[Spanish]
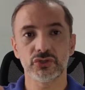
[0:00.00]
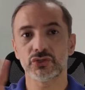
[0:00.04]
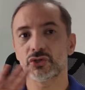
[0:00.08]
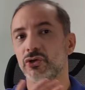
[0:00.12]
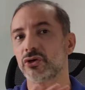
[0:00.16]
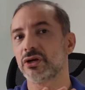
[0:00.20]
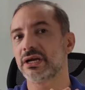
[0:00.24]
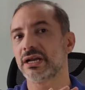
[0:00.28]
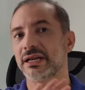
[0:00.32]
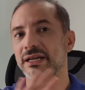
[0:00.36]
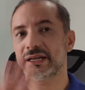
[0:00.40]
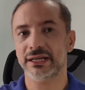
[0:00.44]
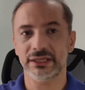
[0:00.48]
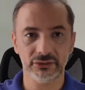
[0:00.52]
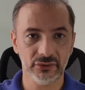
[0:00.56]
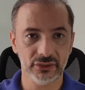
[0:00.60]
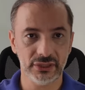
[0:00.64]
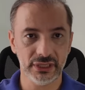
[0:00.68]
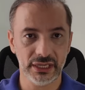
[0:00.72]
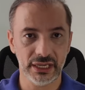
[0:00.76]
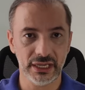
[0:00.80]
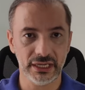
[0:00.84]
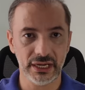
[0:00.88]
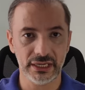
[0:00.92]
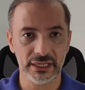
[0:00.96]
son retos de
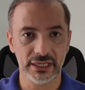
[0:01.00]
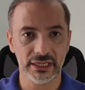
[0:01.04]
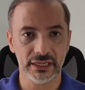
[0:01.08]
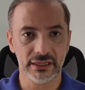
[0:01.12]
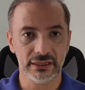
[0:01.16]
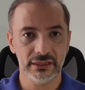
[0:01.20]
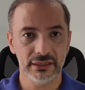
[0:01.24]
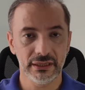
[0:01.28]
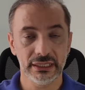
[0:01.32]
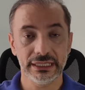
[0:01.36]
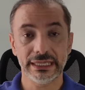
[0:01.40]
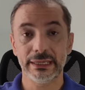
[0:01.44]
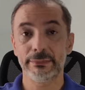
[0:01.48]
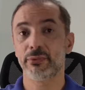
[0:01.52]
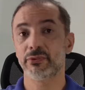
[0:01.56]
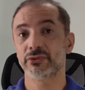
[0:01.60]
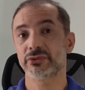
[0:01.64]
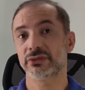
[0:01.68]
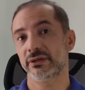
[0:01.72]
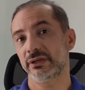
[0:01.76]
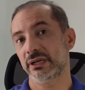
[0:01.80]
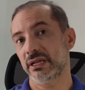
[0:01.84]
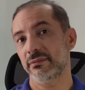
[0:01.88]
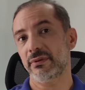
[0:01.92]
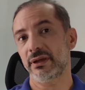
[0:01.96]
ingeniería que
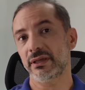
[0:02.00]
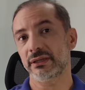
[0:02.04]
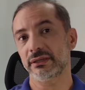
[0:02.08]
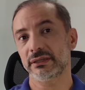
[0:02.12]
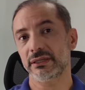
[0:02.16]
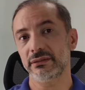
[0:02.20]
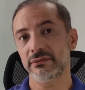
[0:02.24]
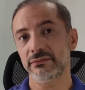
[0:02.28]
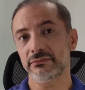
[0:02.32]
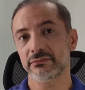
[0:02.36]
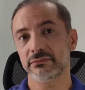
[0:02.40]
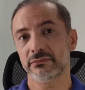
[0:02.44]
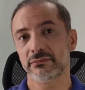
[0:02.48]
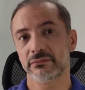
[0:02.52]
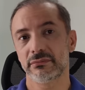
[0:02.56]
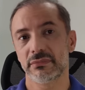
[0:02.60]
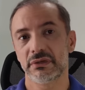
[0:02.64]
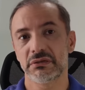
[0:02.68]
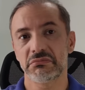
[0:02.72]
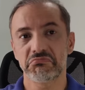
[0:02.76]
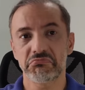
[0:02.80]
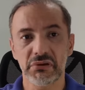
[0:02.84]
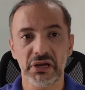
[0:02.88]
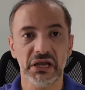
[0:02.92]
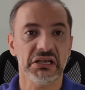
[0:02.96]
posiblemente
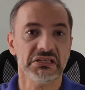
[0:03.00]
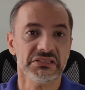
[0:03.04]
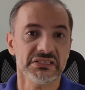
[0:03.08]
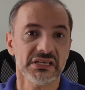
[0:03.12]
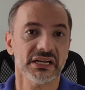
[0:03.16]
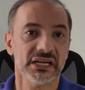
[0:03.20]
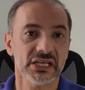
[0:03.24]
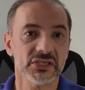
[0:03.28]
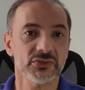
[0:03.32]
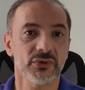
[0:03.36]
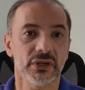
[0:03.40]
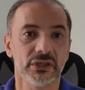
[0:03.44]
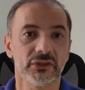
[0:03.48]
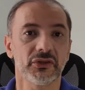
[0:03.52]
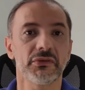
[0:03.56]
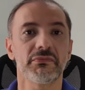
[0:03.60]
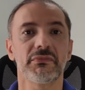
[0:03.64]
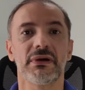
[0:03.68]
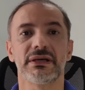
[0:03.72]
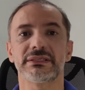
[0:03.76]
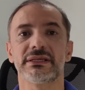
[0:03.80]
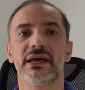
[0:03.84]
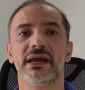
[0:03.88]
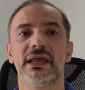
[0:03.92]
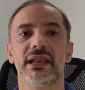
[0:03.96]
puedan ser resueltos
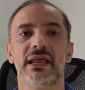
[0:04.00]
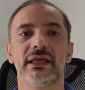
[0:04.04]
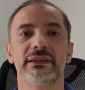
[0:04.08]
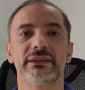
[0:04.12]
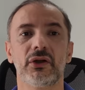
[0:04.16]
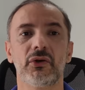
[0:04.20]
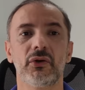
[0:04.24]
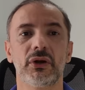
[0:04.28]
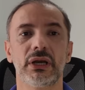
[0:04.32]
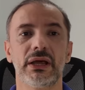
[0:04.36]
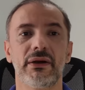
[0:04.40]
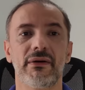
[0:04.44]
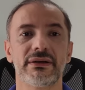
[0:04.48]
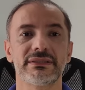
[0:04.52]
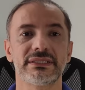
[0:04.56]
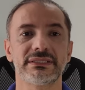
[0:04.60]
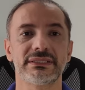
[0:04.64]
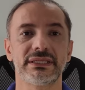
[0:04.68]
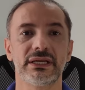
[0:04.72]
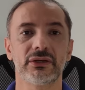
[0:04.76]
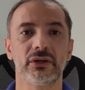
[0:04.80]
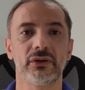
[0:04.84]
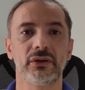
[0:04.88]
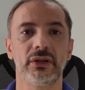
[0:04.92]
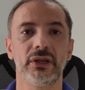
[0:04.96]
más adelante con avances
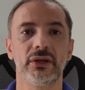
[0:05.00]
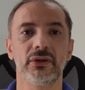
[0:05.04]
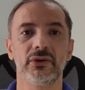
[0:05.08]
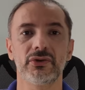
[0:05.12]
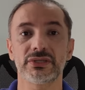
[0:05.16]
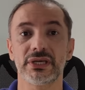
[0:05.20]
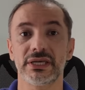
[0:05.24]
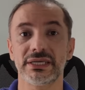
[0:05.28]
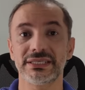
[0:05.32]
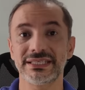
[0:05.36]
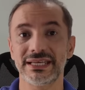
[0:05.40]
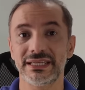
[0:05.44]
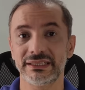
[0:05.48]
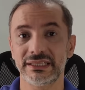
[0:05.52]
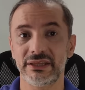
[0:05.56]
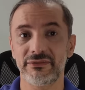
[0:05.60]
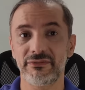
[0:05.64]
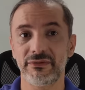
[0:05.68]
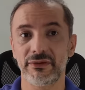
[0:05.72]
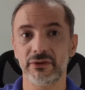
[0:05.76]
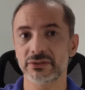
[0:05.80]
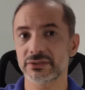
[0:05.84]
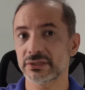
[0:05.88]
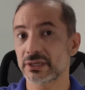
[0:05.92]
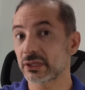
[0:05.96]
tecnológicos y
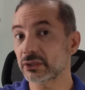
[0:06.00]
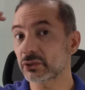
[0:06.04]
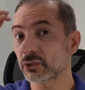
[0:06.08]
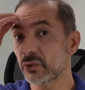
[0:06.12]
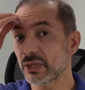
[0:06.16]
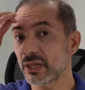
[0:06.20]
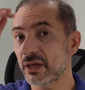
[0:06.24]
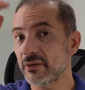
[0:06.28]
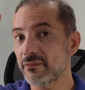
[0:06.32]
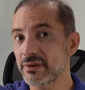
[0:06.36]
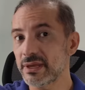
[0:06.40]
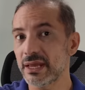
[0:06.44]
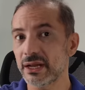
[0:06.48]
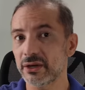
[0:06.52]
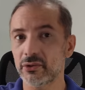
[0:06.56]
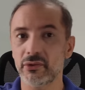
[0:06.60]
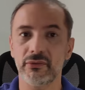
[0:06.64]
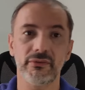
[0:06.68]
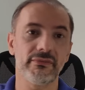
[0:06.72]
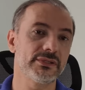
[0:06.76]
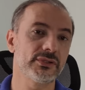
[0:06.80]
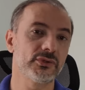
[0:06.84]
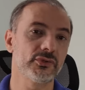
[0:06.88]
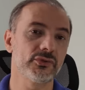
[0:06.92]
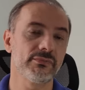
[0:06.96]
científicos que todavía no
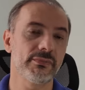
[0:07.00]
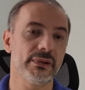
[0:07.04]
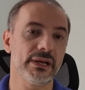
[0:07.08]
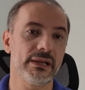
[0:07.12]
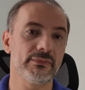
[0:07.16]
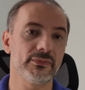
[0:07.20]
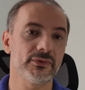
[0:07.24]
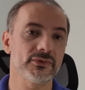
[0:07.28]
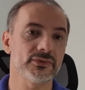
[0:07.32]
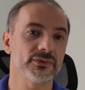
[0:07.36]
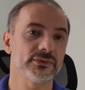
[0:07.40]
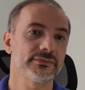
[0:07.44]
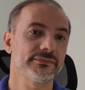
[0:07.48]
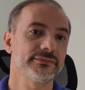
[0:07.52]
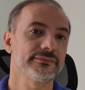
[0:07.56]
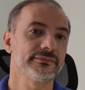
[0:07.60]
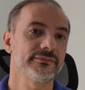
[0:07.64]
vislumbramos.